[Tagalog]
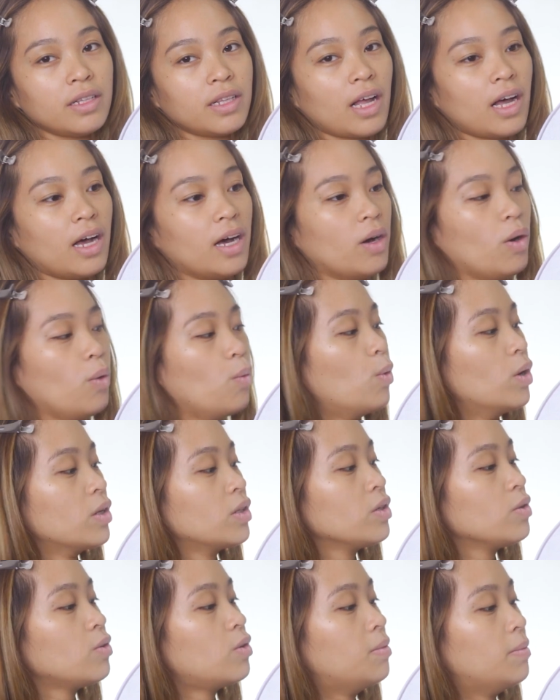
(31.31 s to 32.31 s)
ng
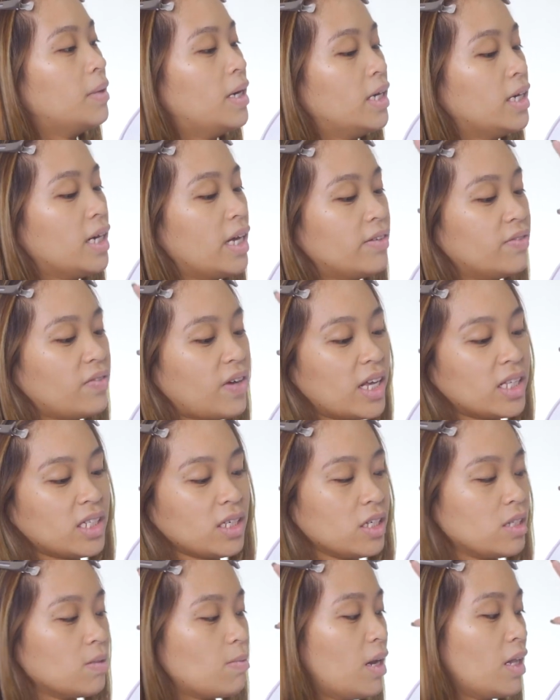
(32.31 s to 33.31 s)
Wonder Woman and
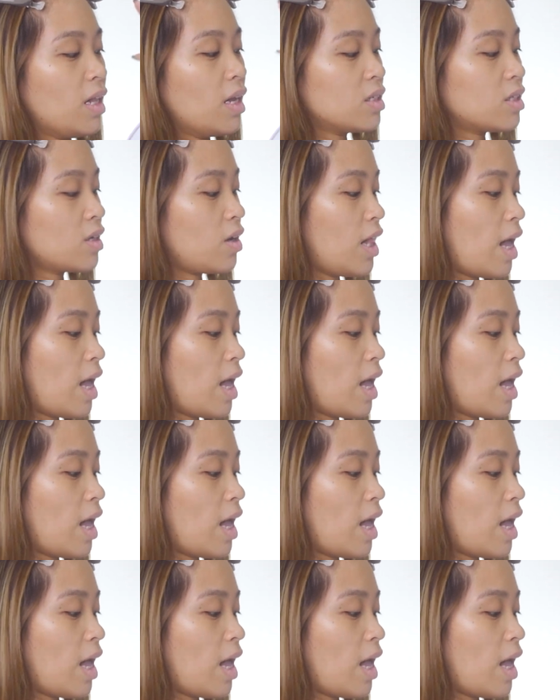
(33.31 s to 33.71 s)
Vice Cosmetics